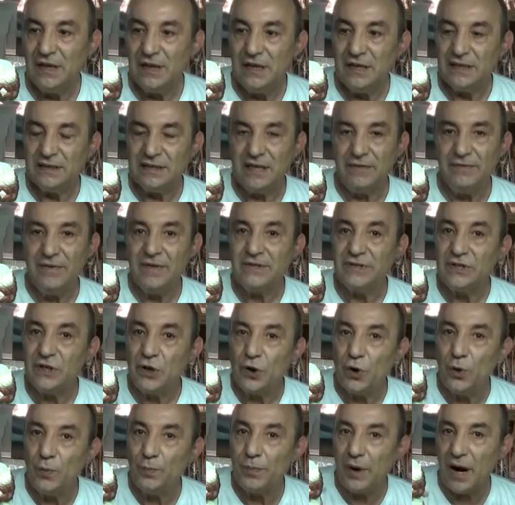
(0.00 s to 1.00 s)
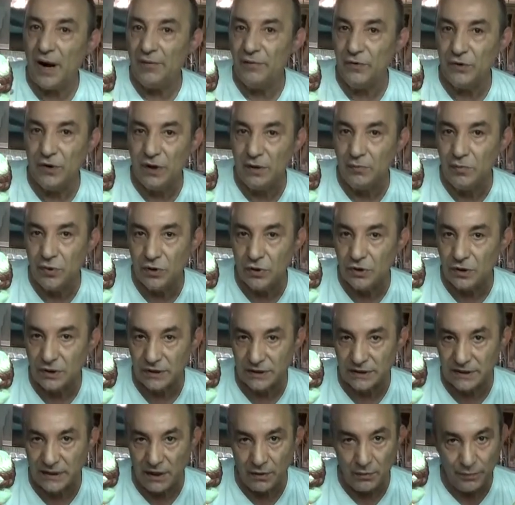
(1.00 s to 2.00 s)
se invece di comprarvi una
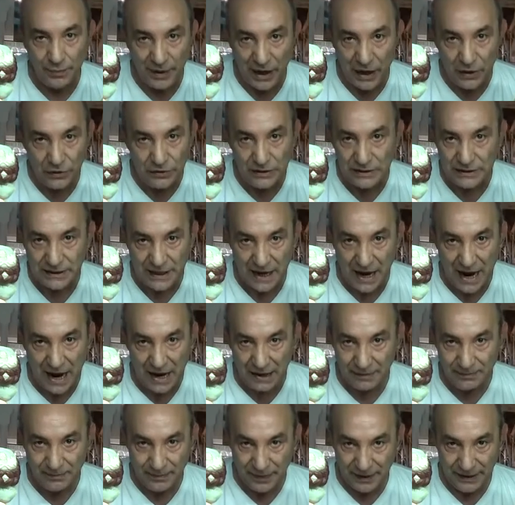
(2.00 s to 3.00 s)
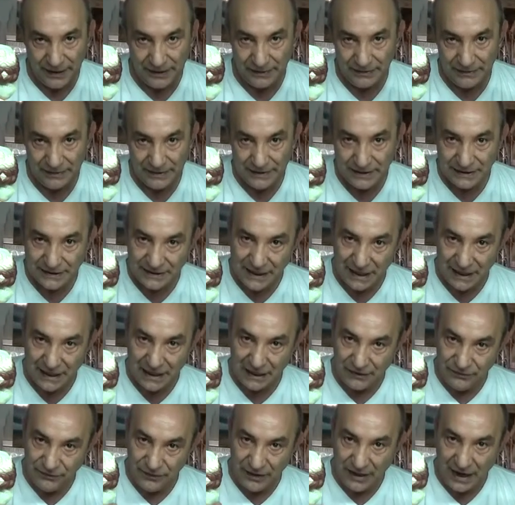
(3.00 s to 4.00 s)
borsa, un paio di scarpe,
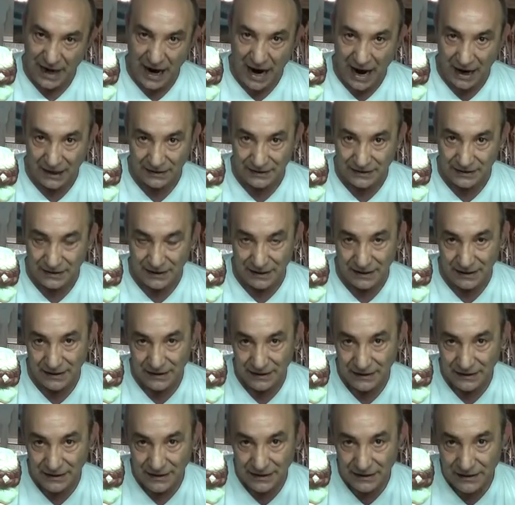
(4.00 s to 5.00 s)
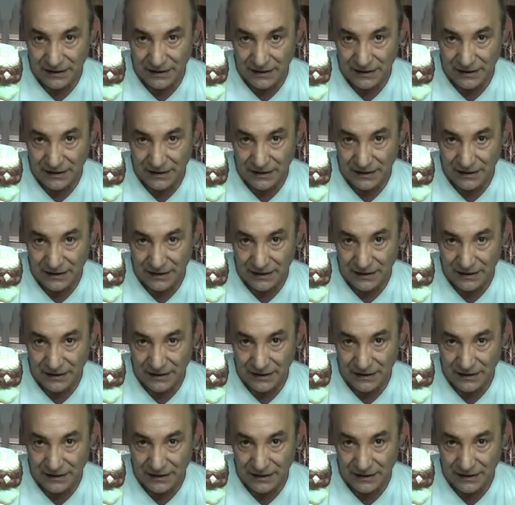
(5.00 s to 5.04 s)
sacrificate